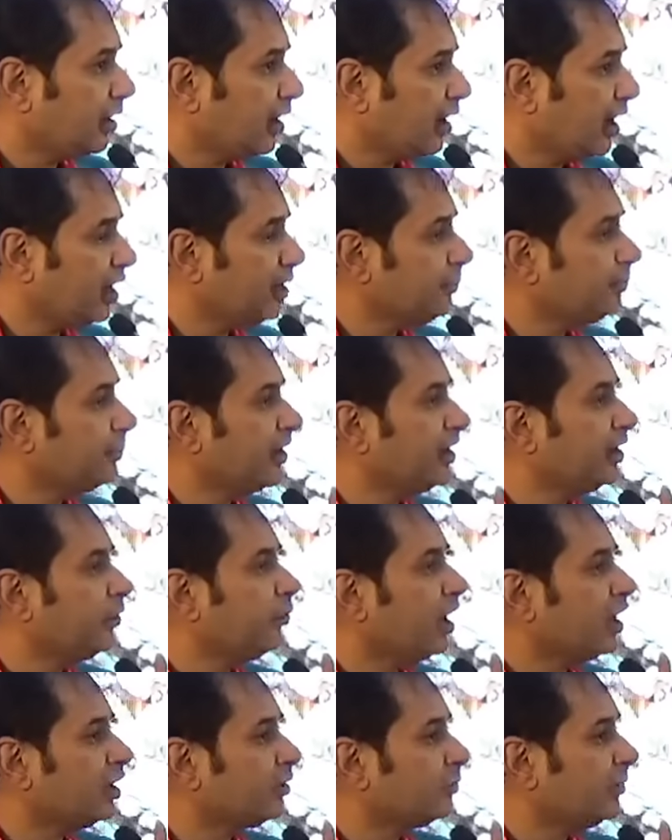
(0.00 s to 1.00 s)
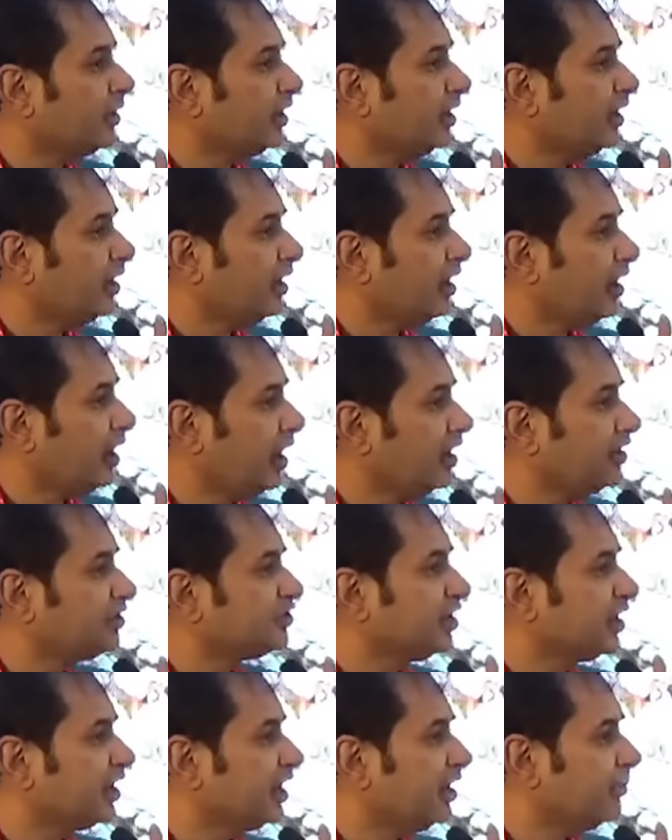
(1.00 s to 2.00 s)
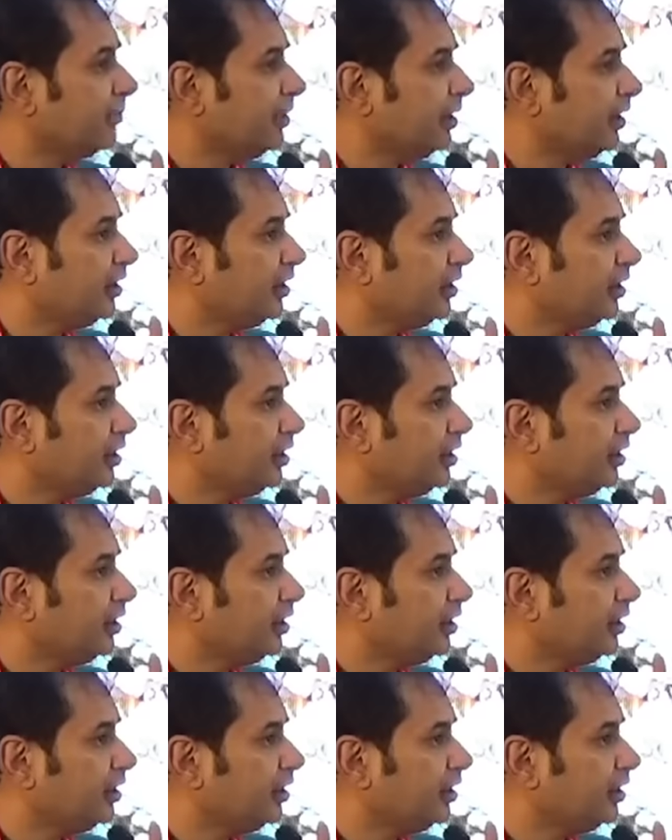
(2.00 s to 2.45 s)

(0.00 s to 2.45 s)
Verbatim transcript: हर परिवार में हर जगह में